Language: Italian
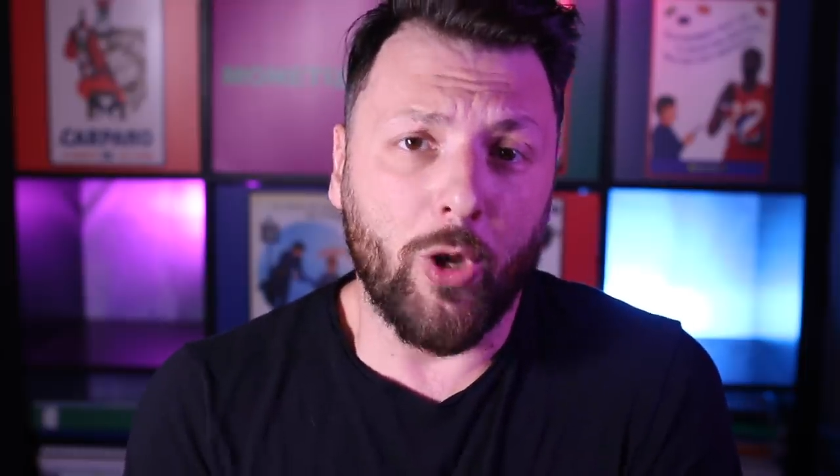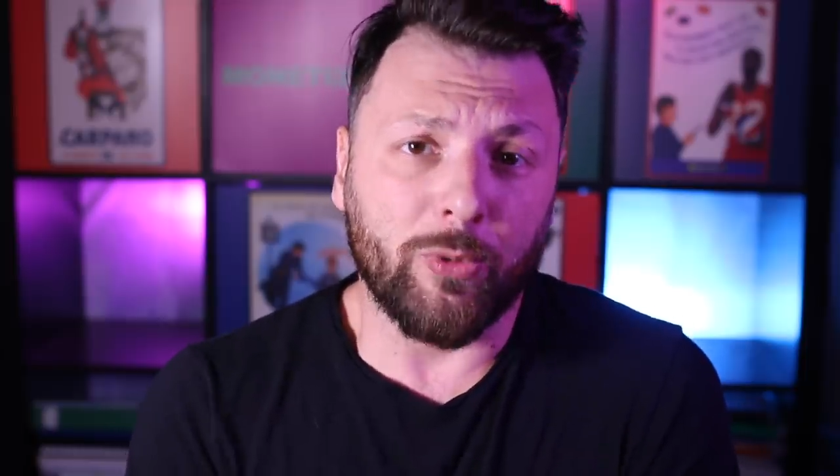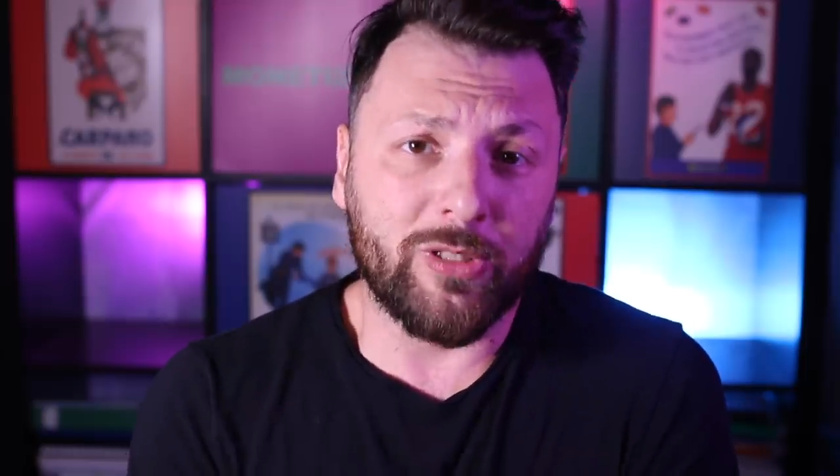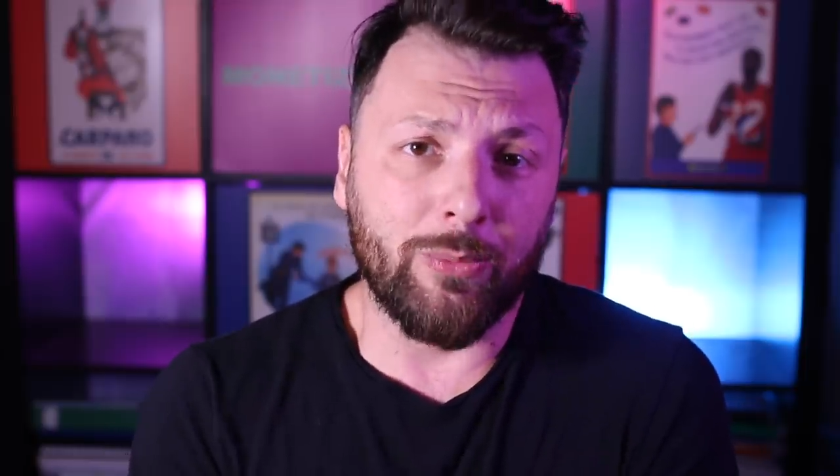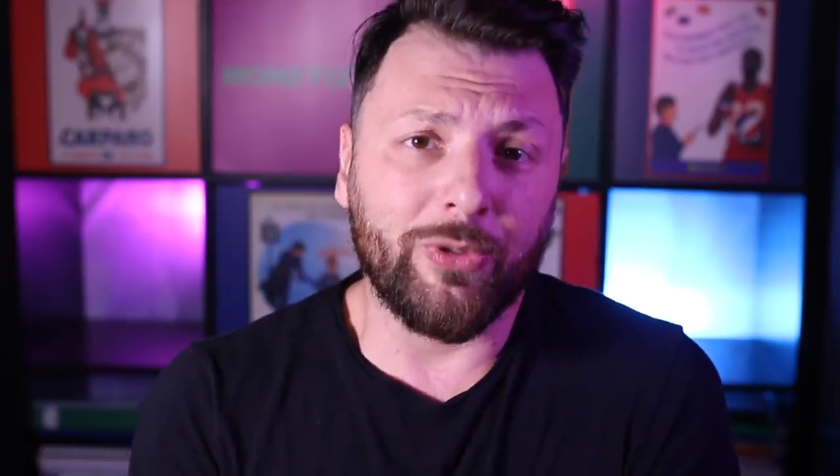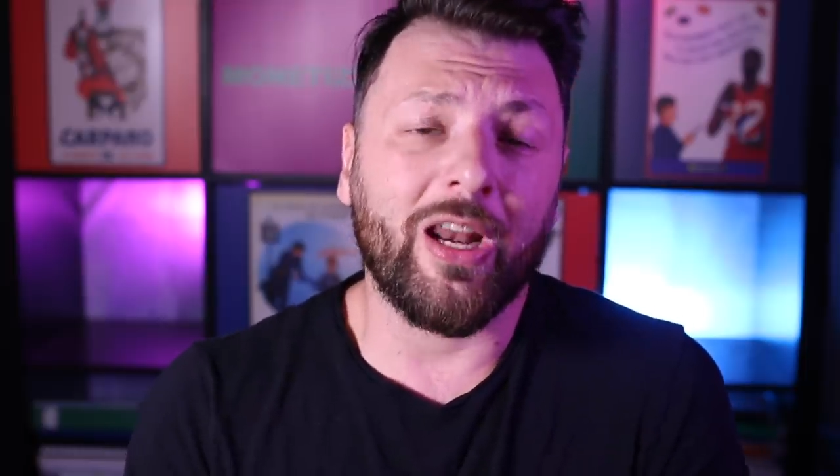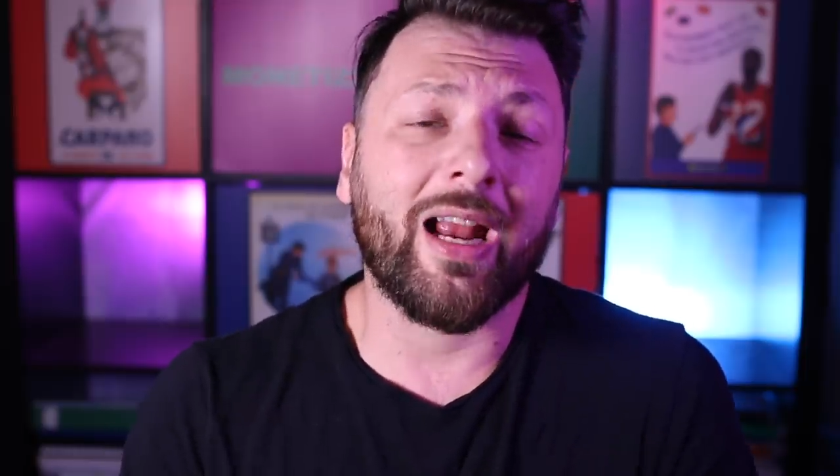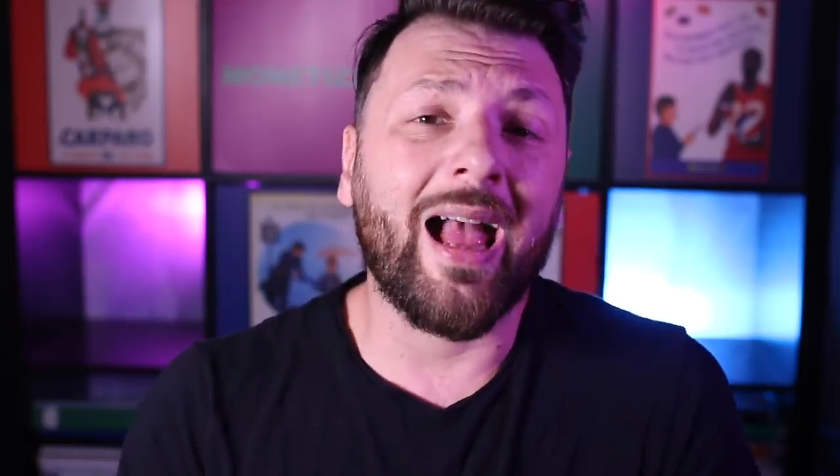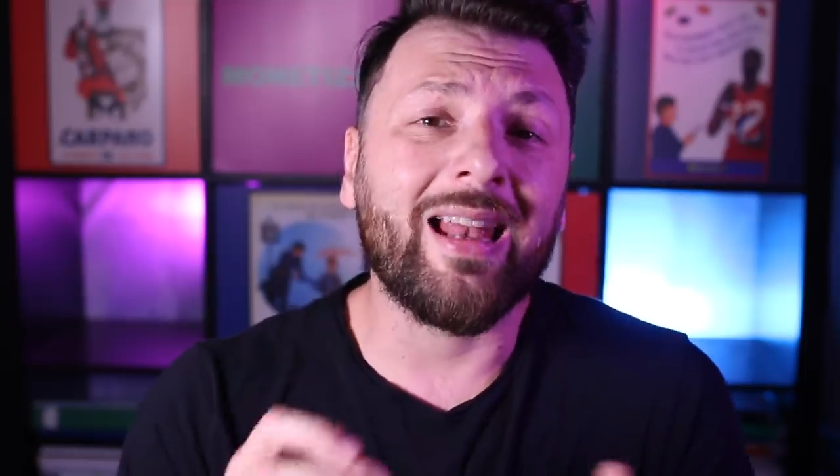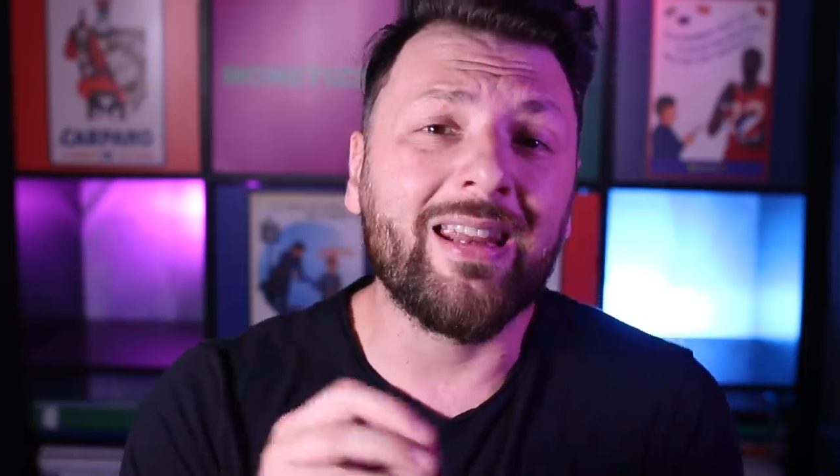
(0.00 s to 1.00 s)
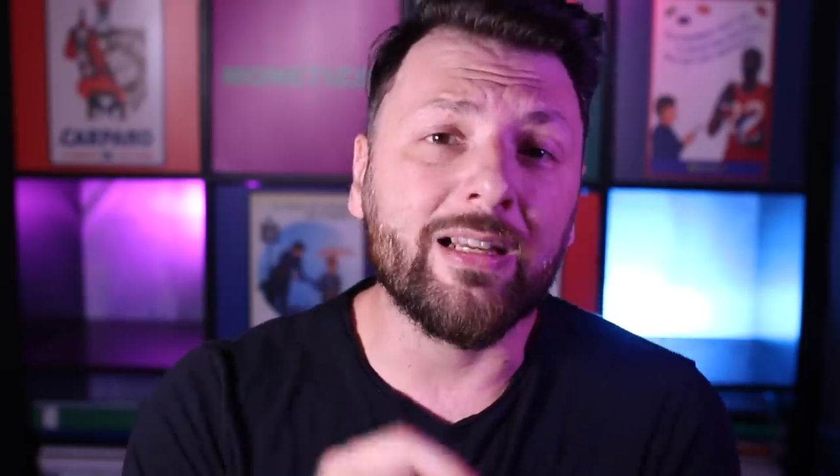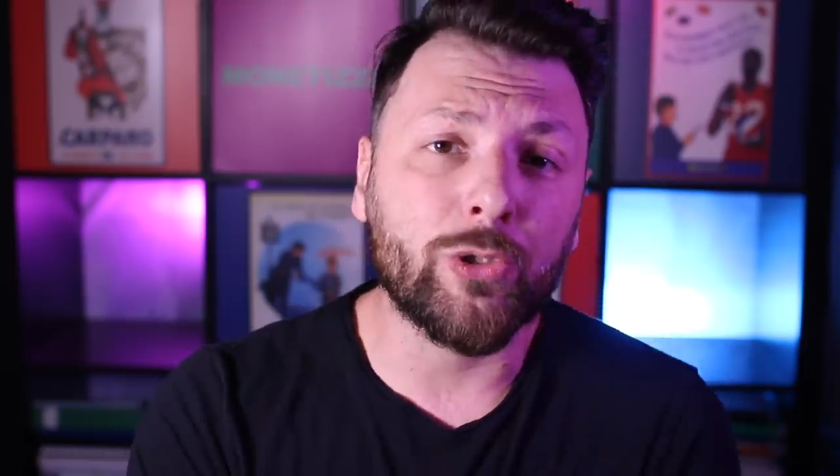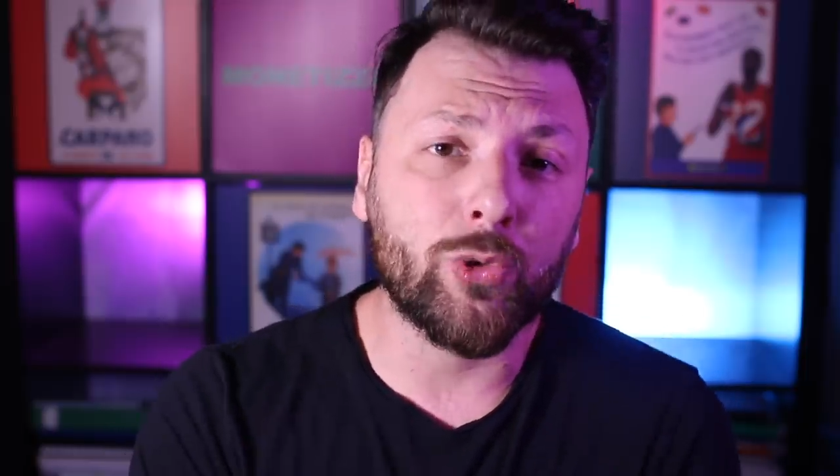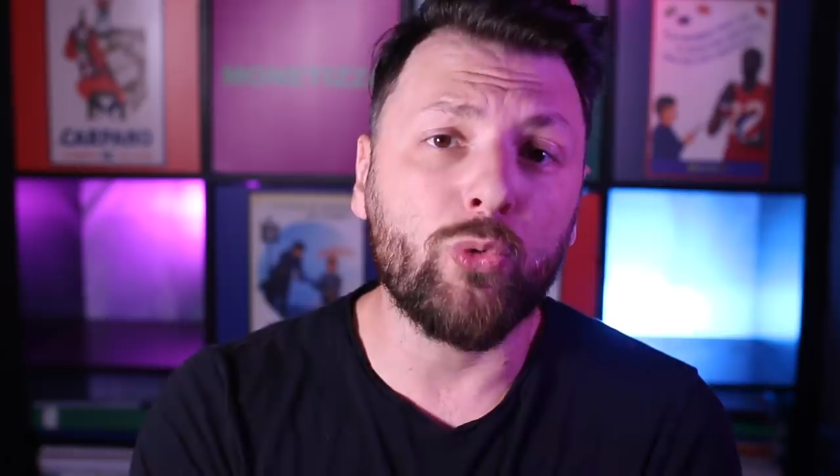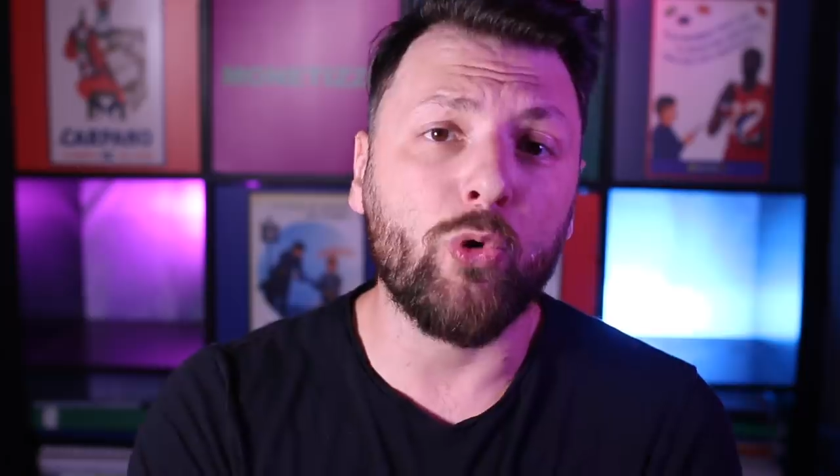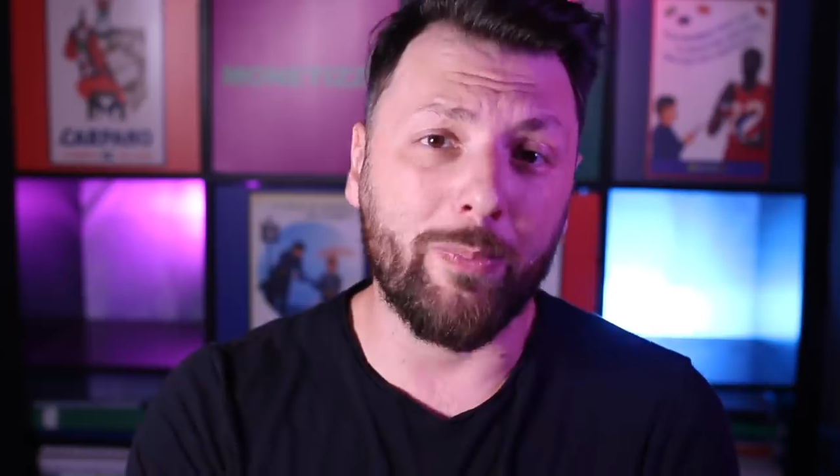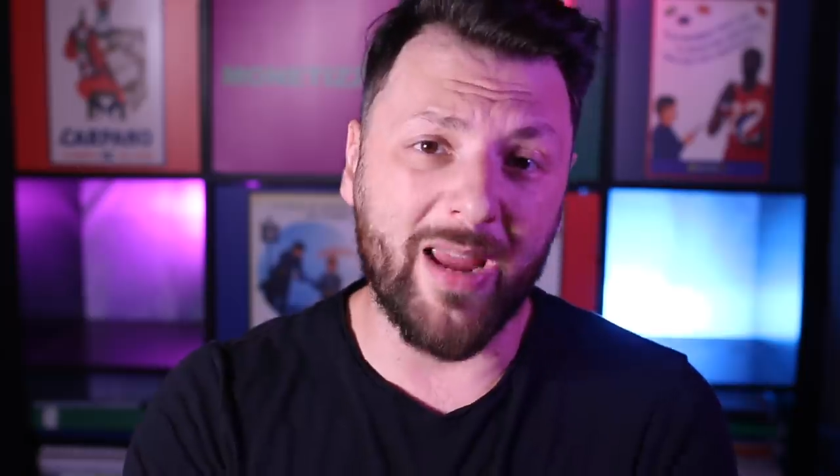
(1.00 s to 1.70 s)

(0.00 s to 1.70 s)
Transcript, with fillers: noi possiamo dire che a nessuno